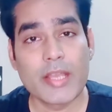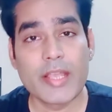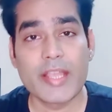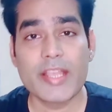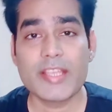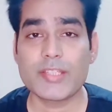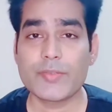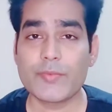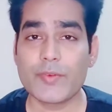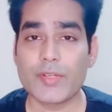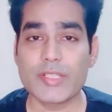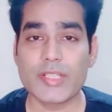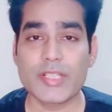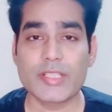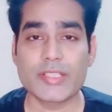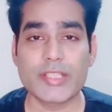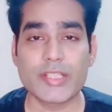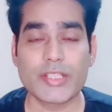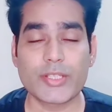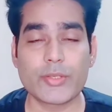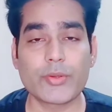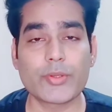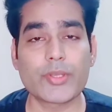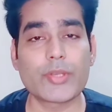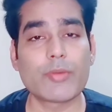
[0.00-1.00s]
इस वजह से
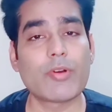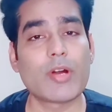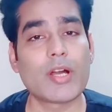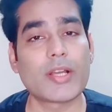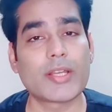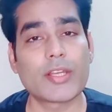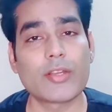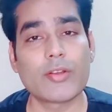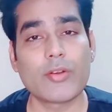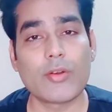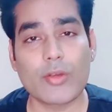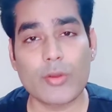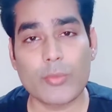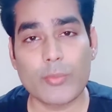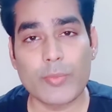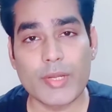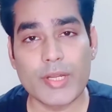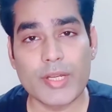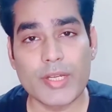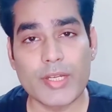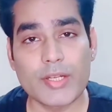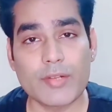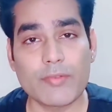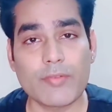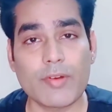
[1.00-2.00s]
क्योंकि वहां की
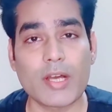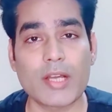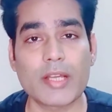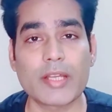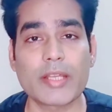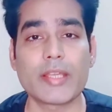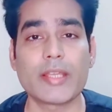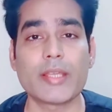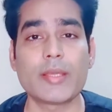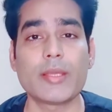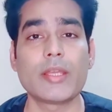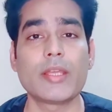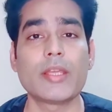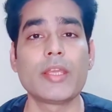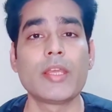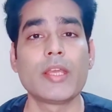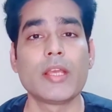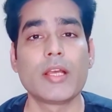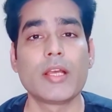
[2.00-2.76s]
गवर्नमेंट वहां की